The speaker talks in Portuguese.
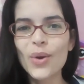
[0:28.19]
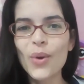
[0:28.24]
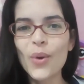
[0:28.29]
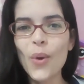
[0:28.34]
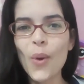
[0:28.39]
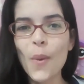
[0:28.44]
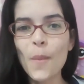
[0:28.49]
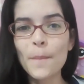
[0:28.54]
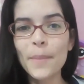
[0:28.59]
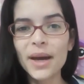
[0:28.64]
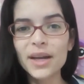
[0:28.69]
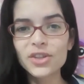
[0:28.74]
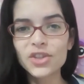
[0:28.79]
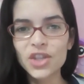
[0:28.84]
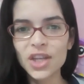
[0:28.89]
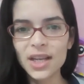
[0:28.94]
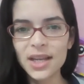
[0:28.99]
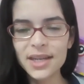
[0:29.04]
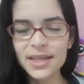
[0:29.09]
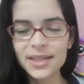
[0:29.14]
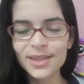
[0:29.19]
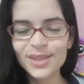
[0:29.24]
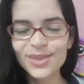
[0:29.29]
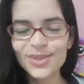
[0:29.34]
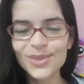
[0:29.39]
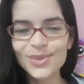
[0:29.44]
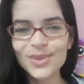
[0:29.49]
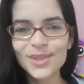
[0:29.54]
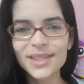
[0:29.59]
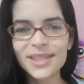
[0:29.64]

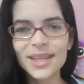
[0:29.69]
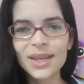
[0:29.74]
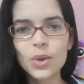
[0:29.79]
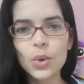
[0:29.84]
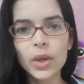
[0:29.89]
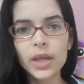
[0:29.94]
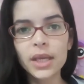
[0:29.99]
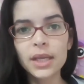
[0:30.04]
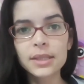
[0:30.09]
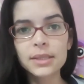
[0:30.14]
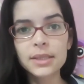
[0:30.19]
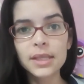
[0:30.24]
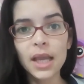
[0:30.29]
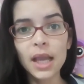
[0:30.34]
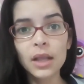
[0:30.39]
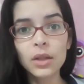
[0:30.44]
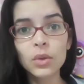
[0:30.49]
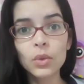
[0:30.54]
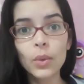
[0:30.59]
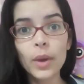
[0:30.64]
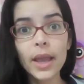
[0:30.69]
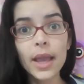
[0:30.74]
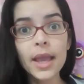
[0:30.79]
compartilhando, se conhecendo